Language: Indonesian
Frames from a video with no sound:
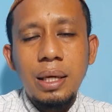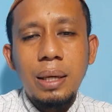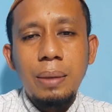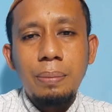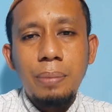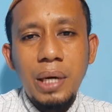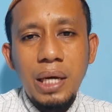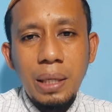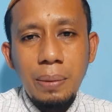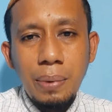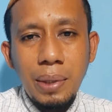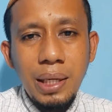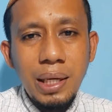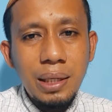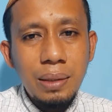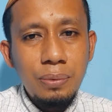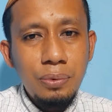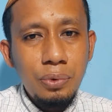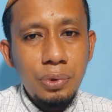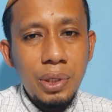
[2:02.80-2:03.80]
Bagaimana
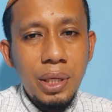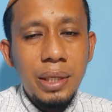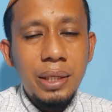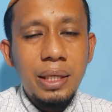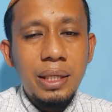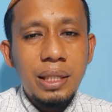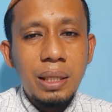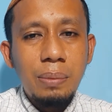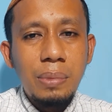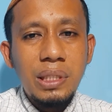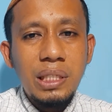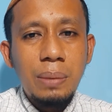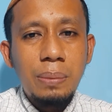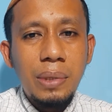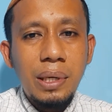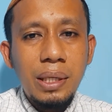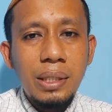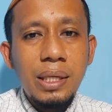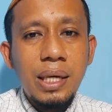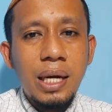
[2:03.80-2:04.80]
kemudian kita bisa
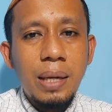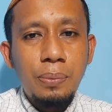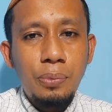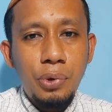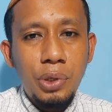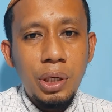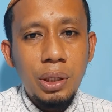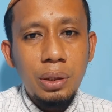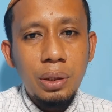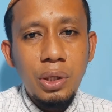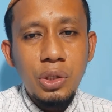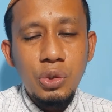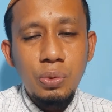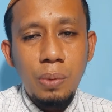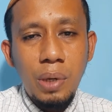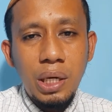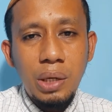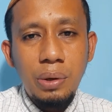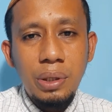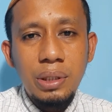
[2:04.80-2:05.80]
mengejar ampunan Allah
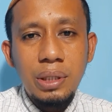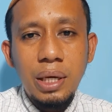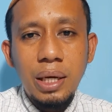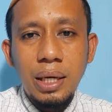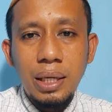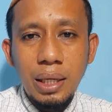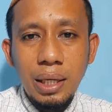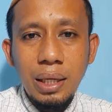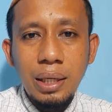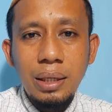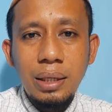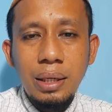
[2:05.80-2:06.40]
Subhanahu wa taala